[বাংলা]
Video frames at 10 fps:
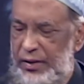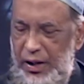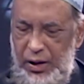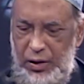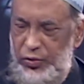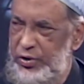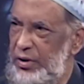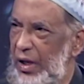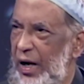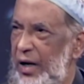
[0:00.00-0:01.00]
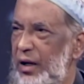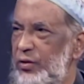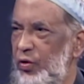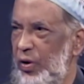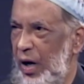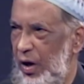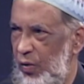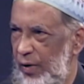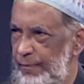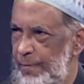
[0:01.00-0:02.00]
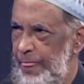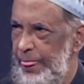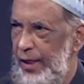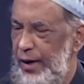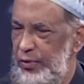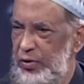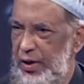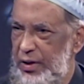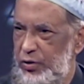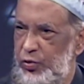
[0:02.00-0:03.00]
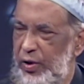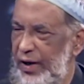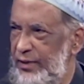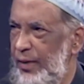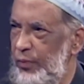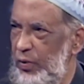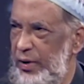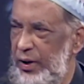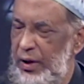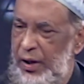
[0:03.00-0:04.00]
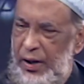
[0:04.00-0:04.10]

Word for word: তাহলে উচিত আক্রান্ত না হওয়া সেটি আমি যদি একটা ছোট এক্সাম্পল দিই